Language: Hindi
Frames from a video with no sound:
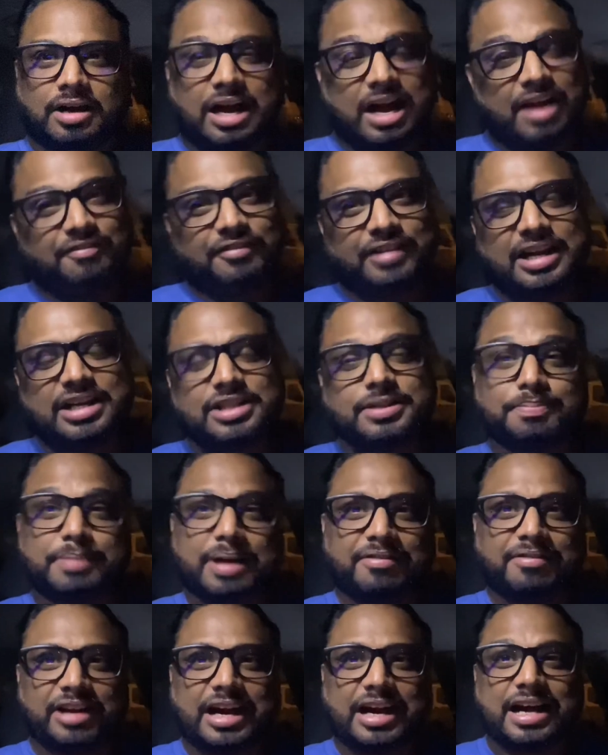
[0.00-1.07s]
हाय फ्रेंड्स मैं
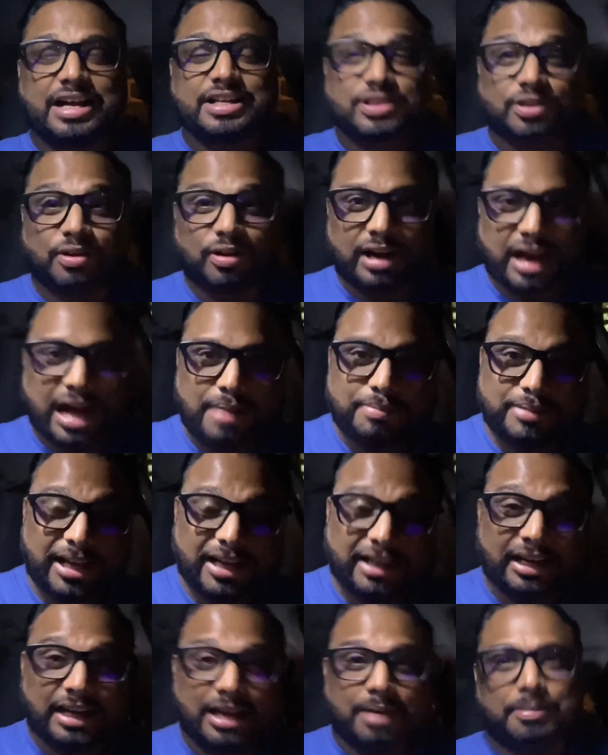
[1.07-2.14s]
विकास और आप
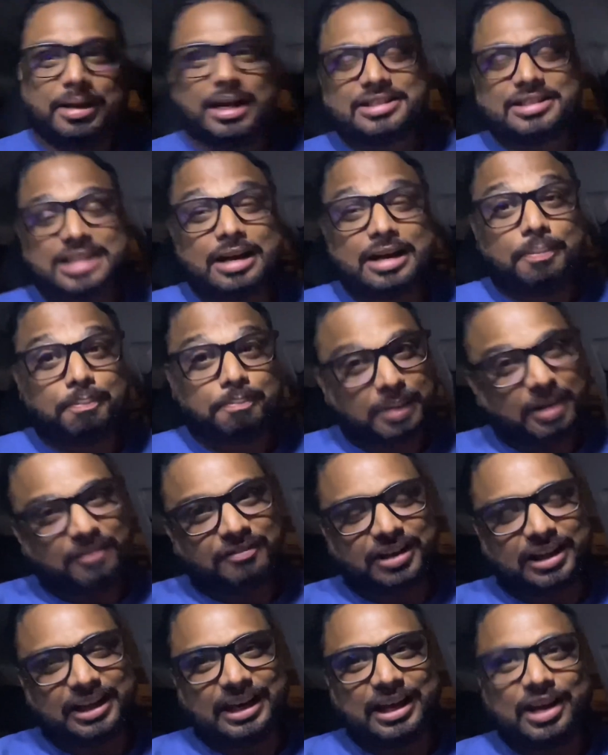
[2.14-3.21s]
देख रहे हैं मेरा चैनल
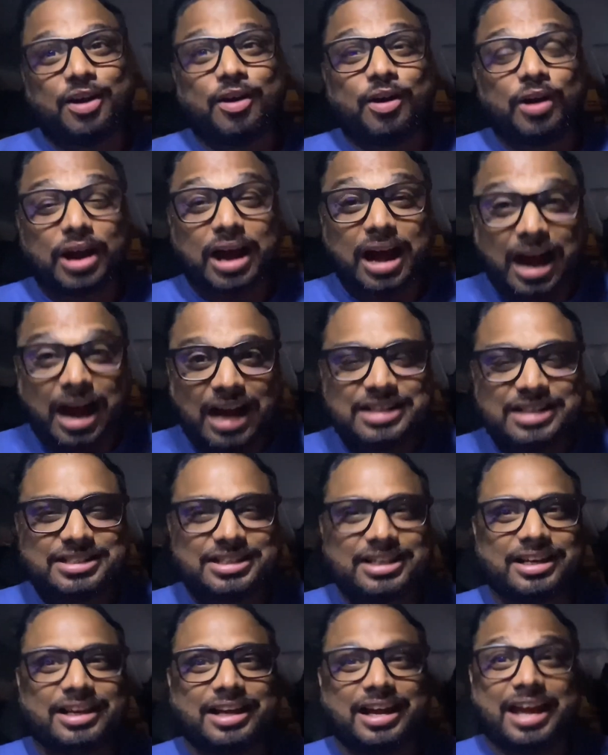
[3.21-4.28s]
बेफिक्रे और आज
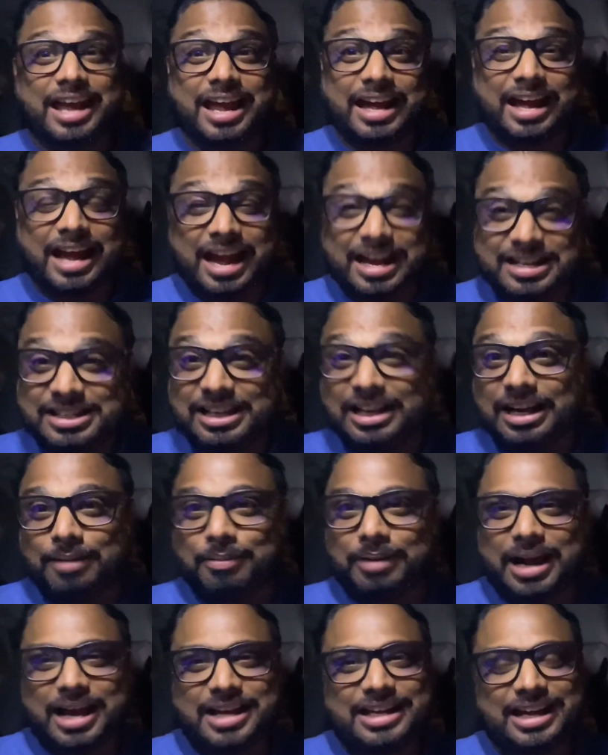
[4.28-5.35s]
एक ऐसी
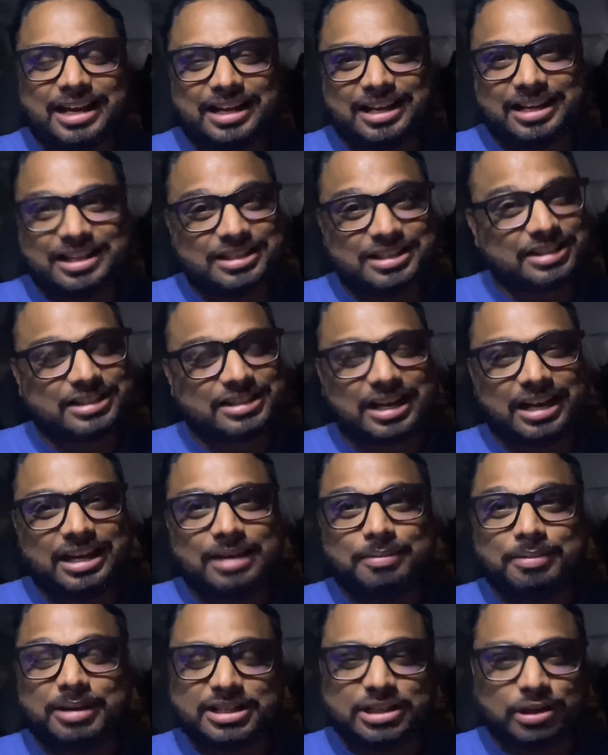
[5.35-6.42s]
खबर आई है कि जिसके लिए
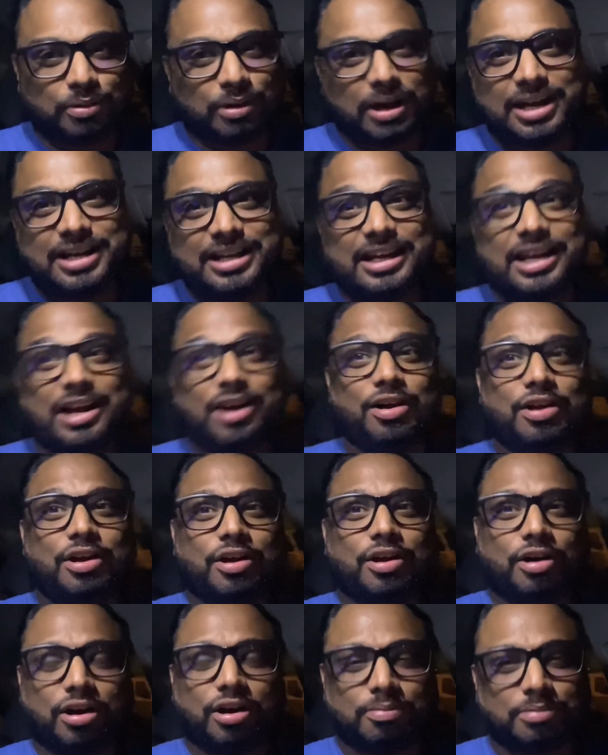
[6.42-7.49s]
मेरे से रुका नहीं गया
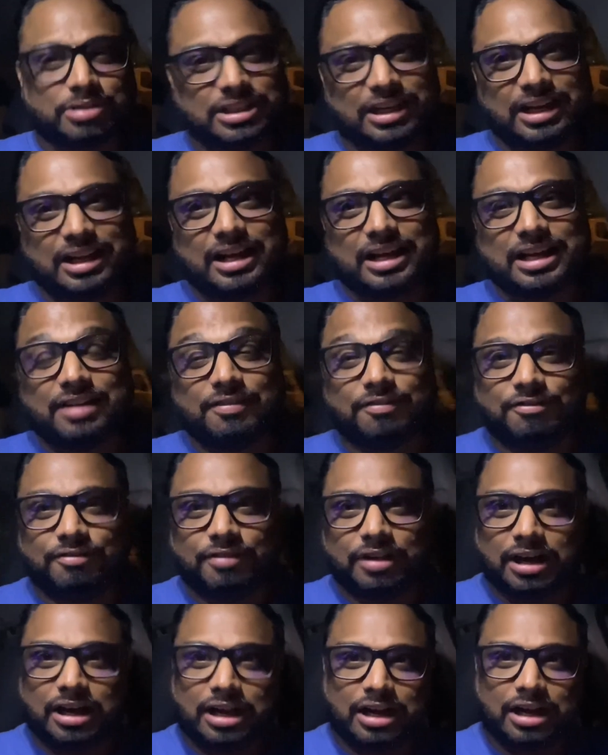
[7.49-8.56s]
और मुझे लगा कि
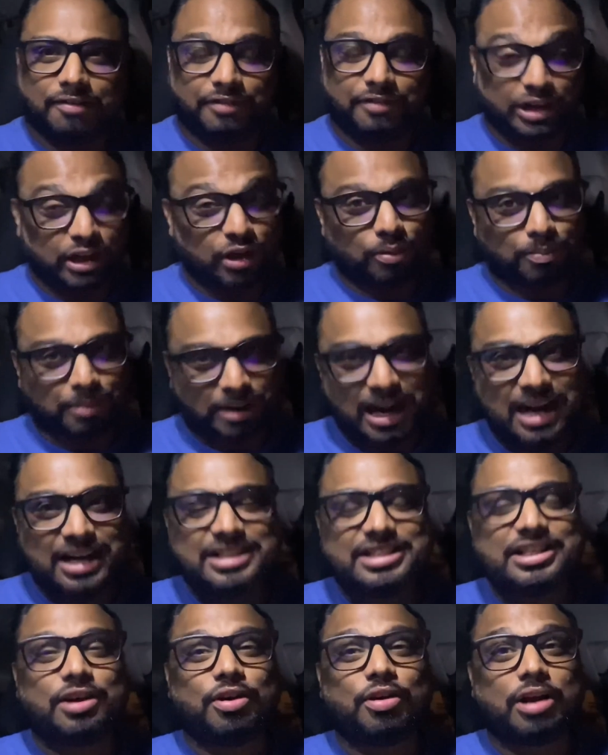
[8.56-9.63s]
वीडियो बनानी
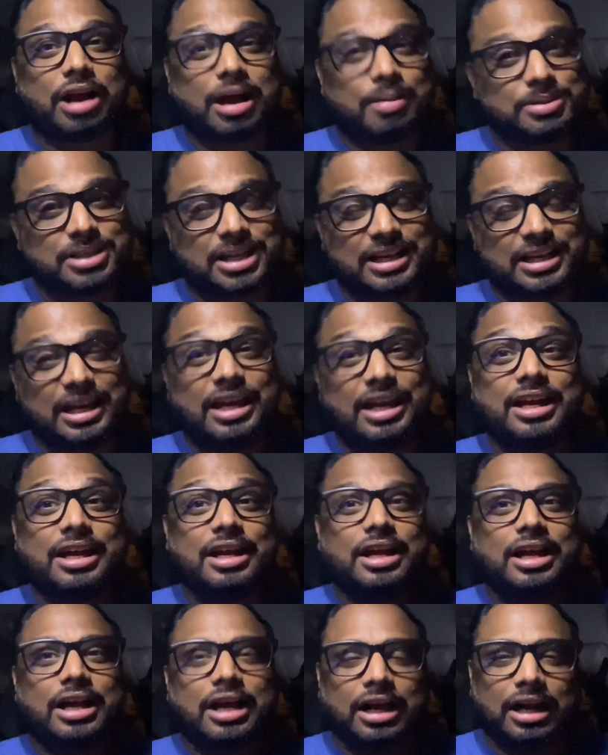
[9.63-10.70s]
चाहिए और आपसे ये
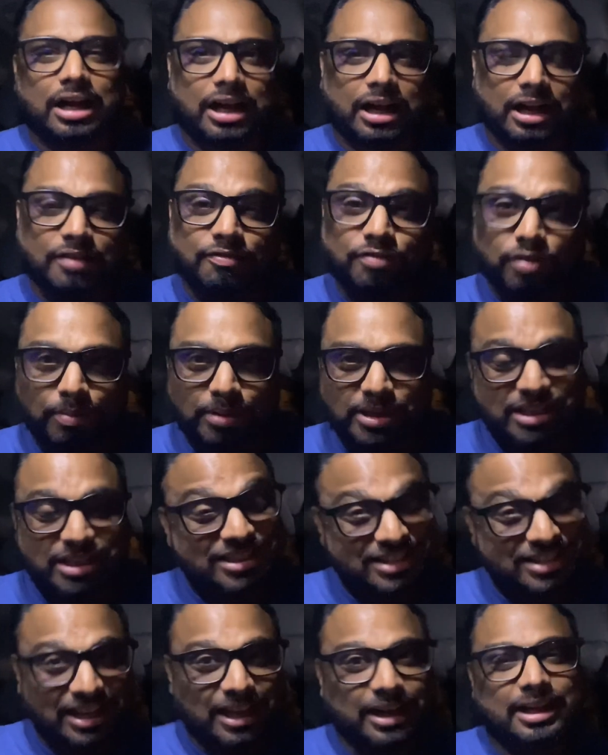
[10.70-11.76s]
इन्फॉर्मेशन
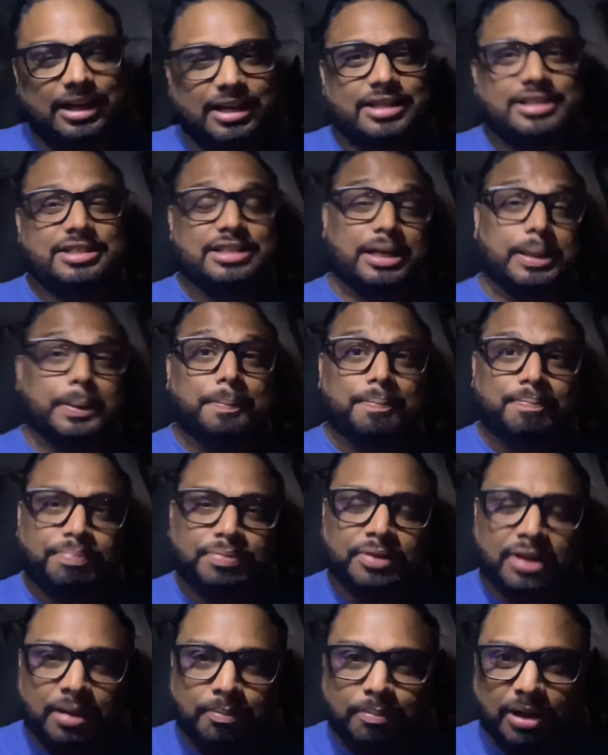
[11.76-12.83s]
शेयर करनी चाहिए
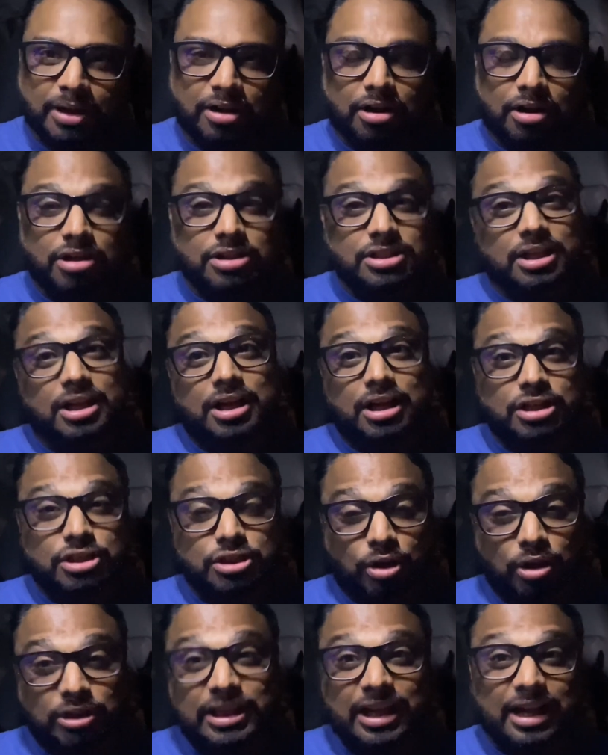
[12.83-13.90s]
बिकॉज
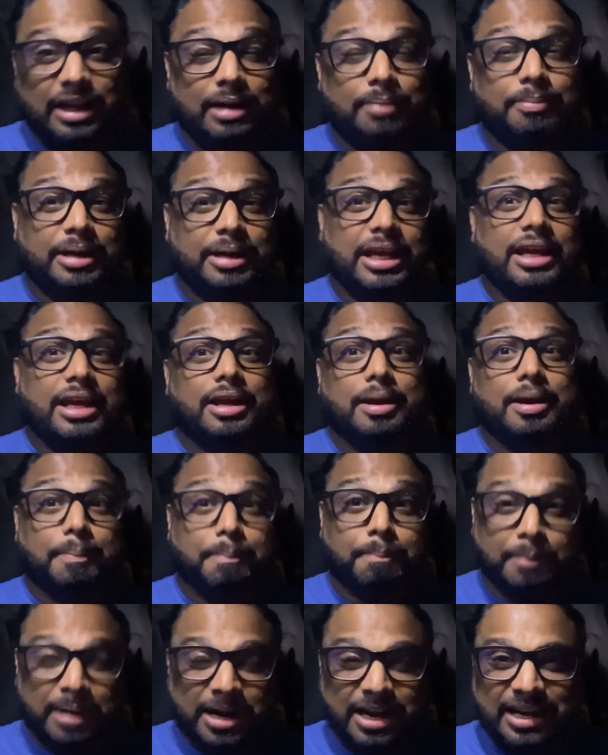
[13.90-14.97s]
सऊदी अरब ने
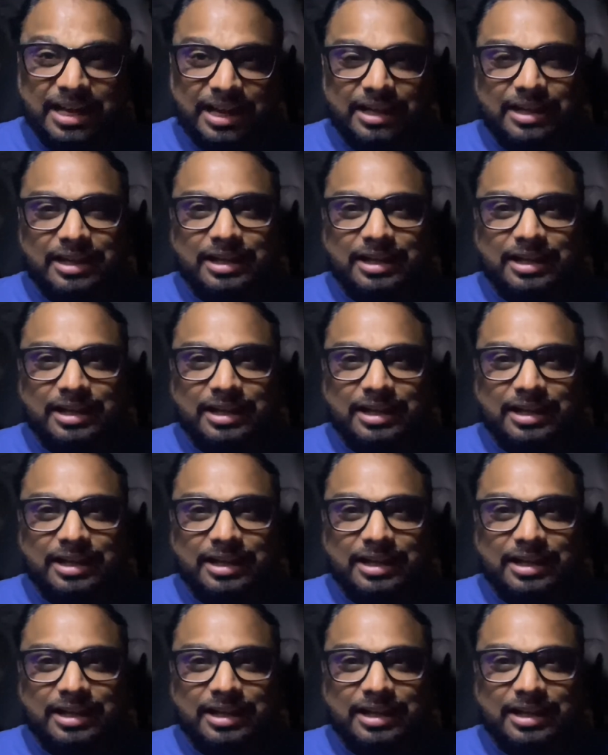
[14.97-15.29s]
मंडे